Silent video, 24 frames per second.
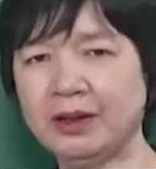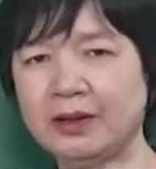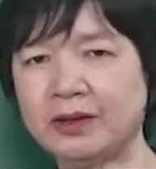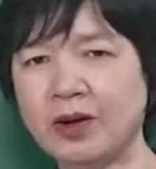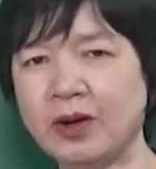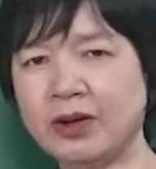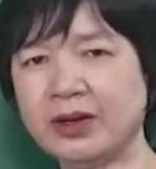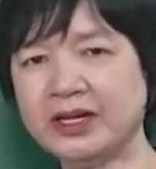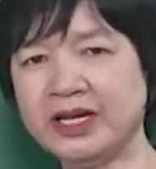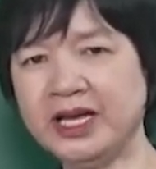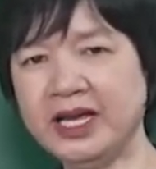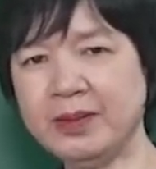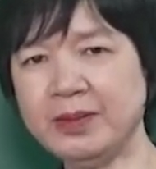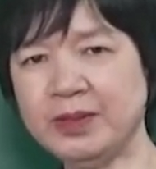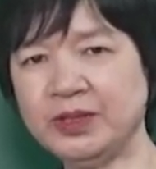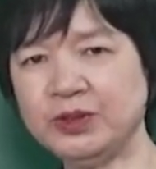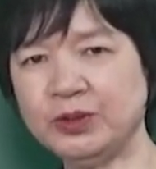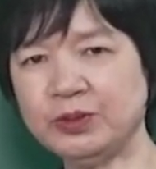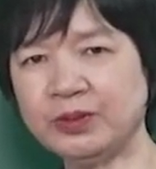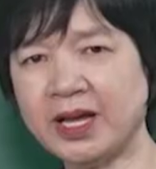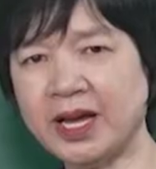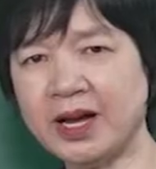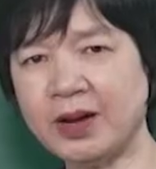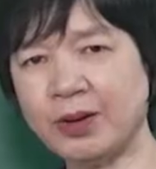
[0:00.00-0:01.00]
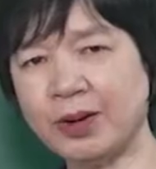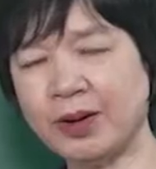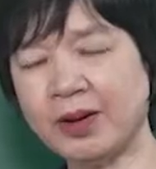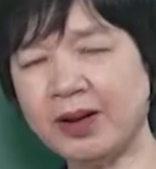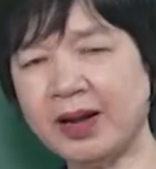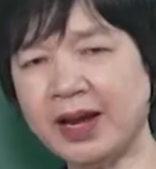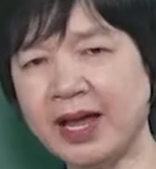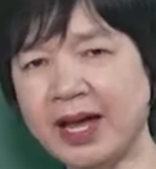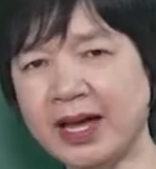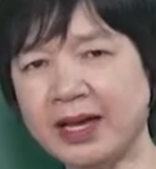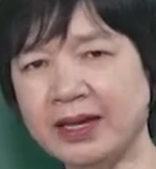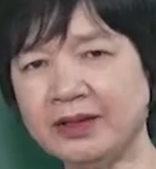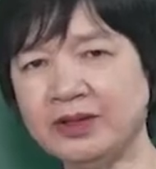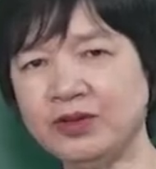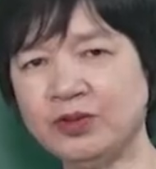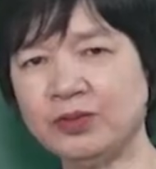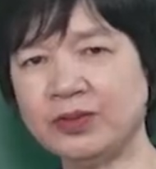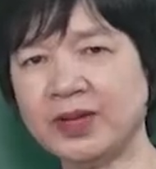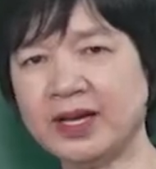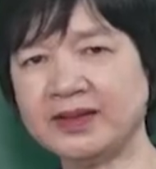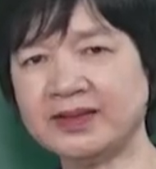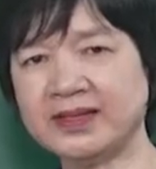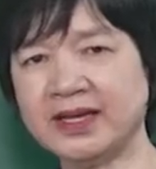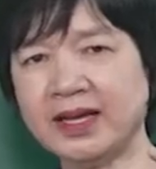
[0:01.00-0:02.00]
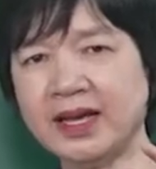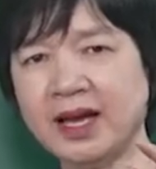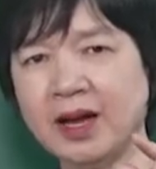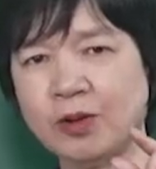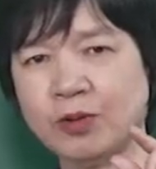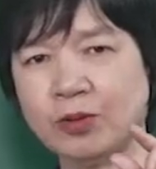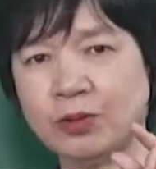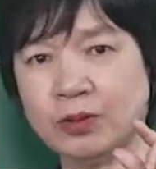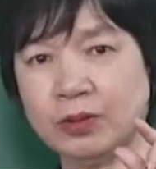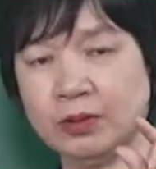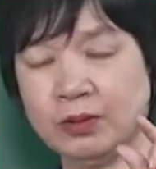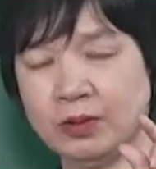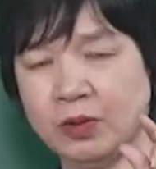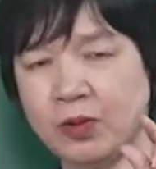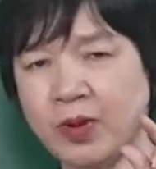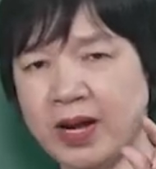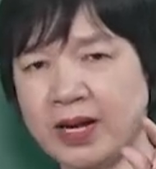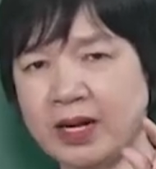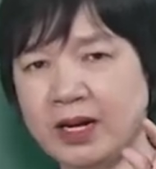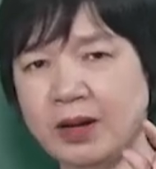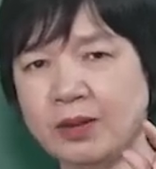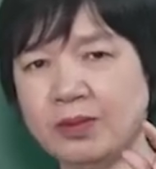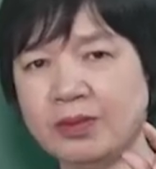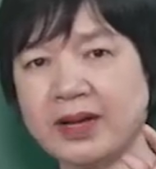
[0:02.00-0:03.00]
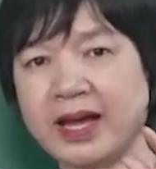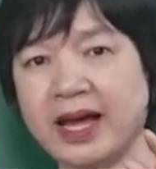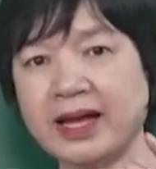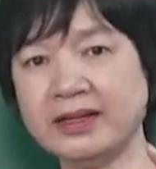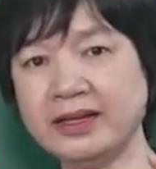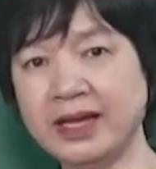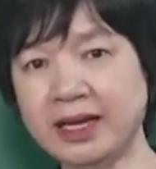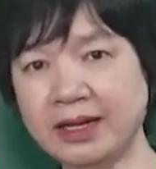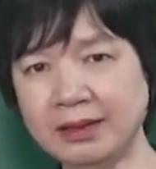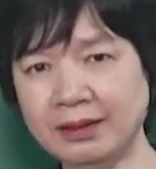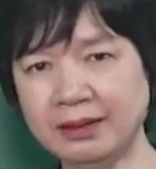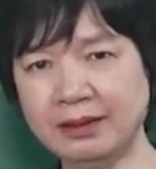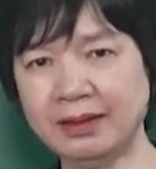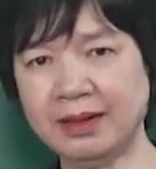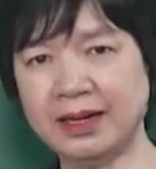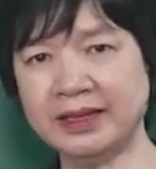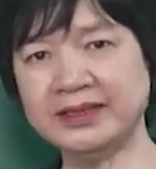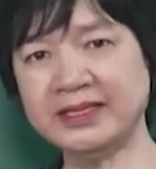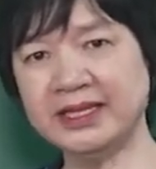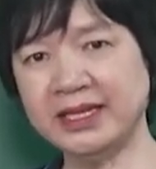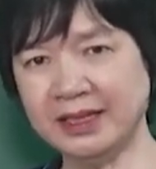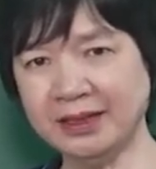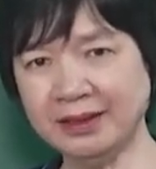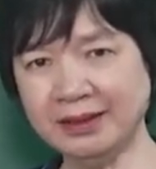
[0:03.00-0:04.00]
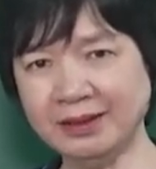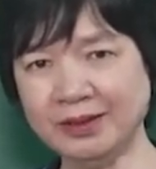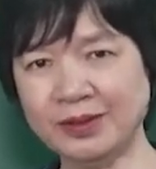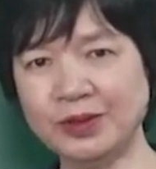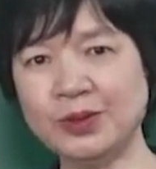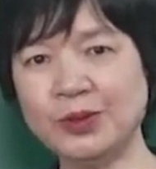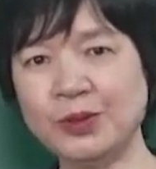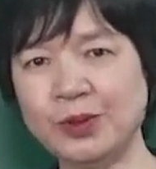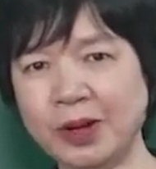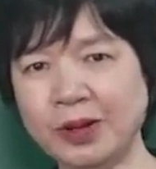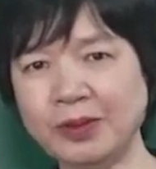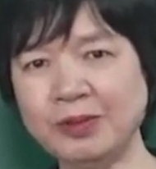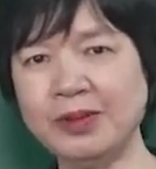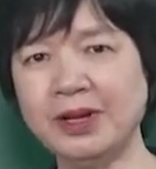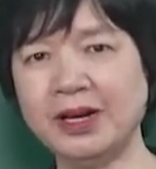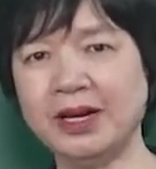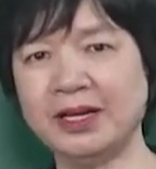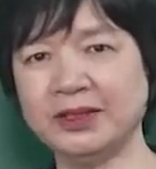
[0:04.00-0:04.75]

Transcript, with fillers: Còn khi mà chúng ta học online, chúng ta sẽ học hoạt động cá nhân là chính, có đúng không?